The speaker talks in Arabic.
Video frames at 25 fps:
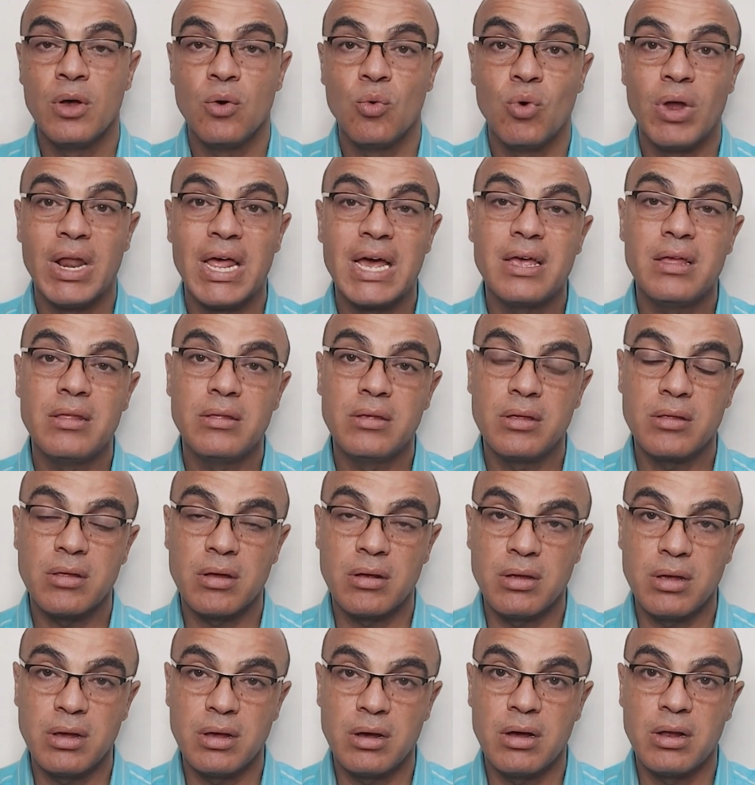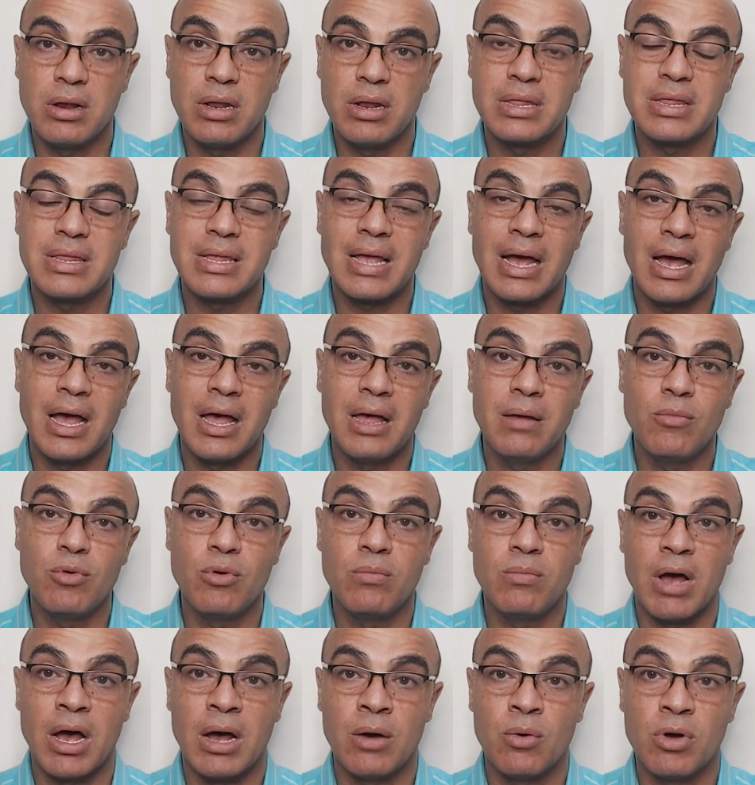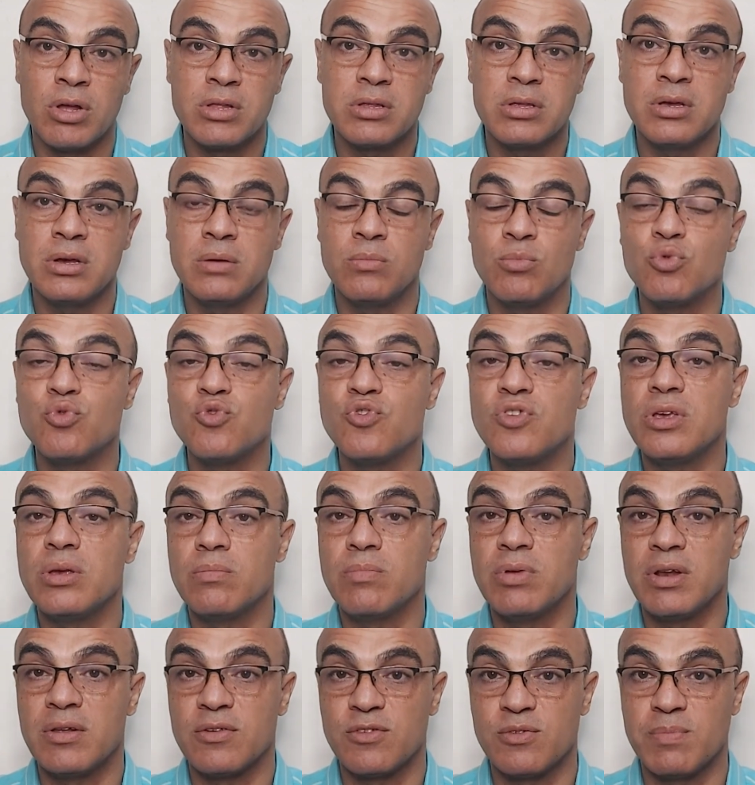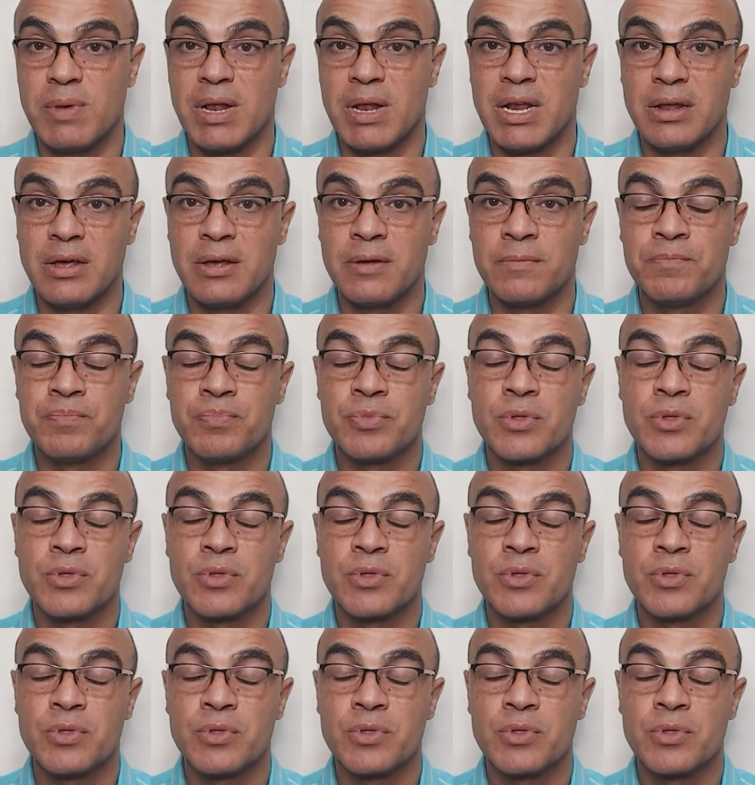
ولكن دي طريقه للتعامل مع وضع مسيء بالنسبه لنا